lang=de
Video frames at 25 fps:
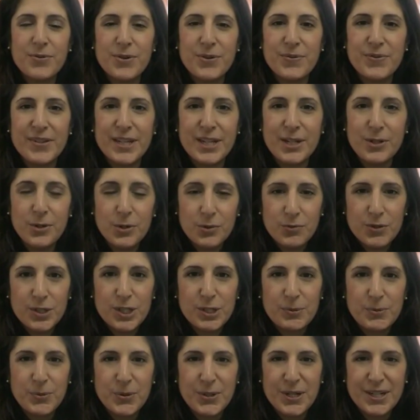von Wir in
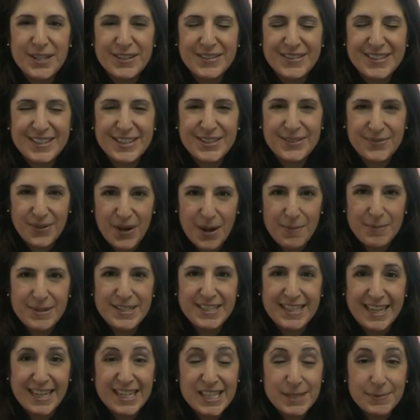Ludwigsburg. Und ich freue mich
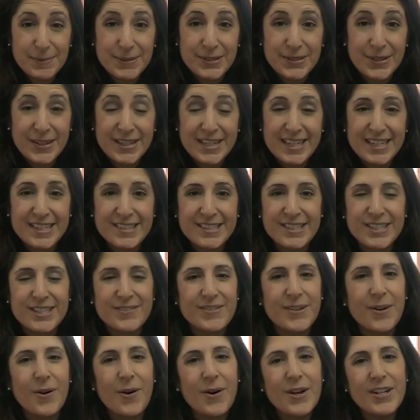ganz besonders, dass
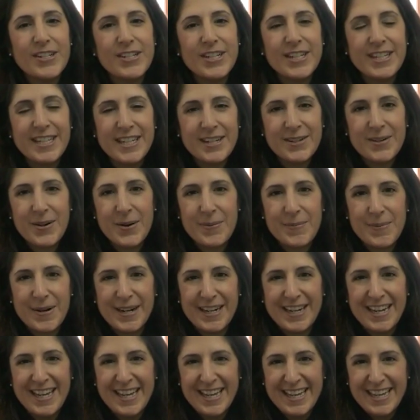wir heute hier
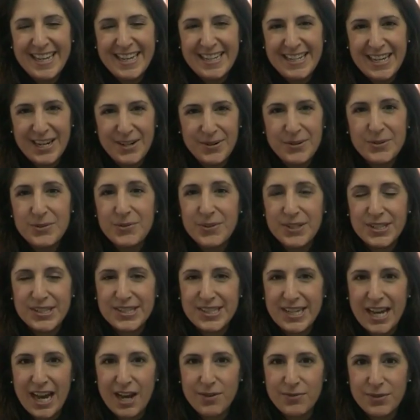nochmal in der
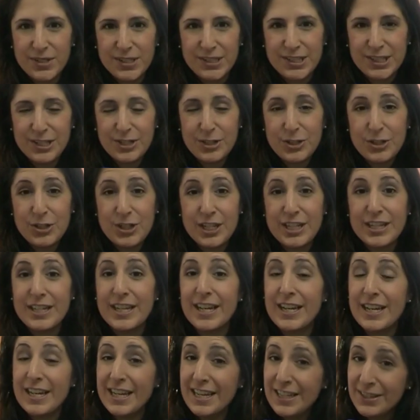Ludwigstafel sind, in
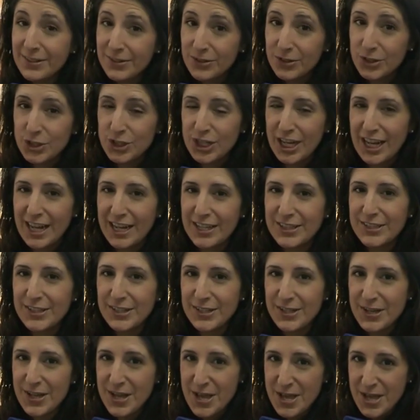der
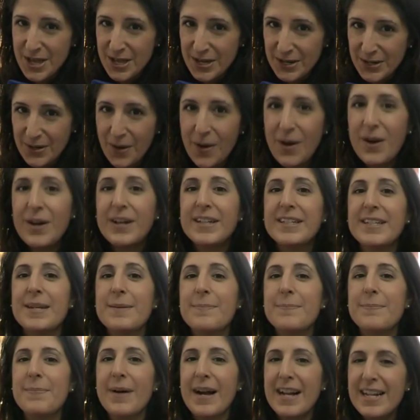Lindenstraße. Noch,
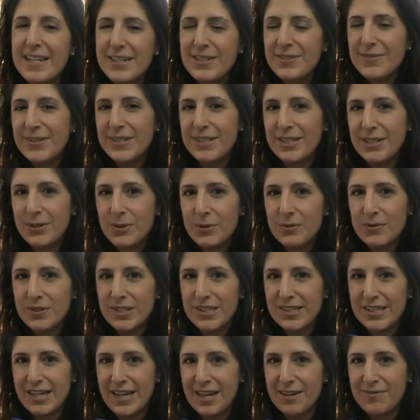denn bald wird die
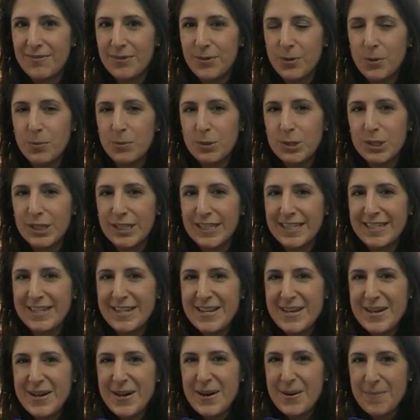Ludwigstafel umziehen.
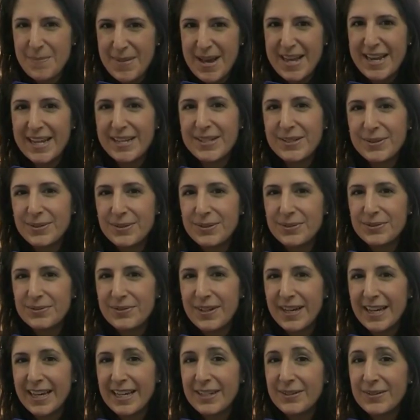Und mehr dazu
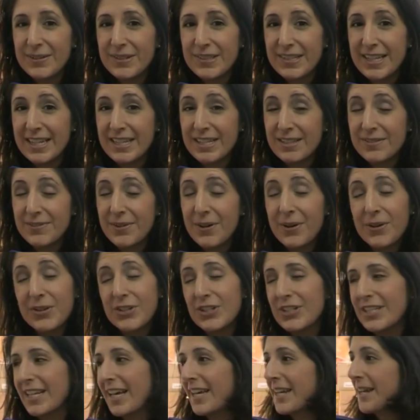verrät uns jetzt Frau
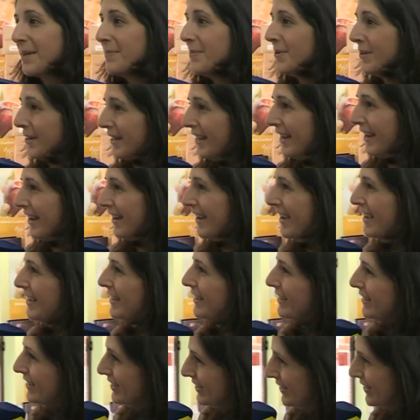Schneider-Müller.
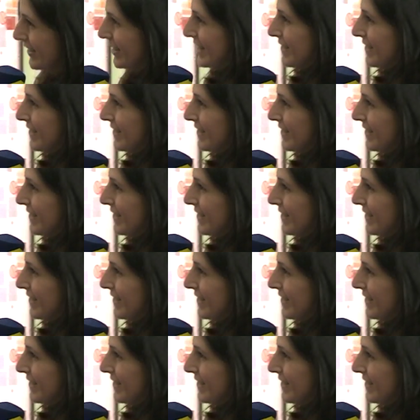Schön,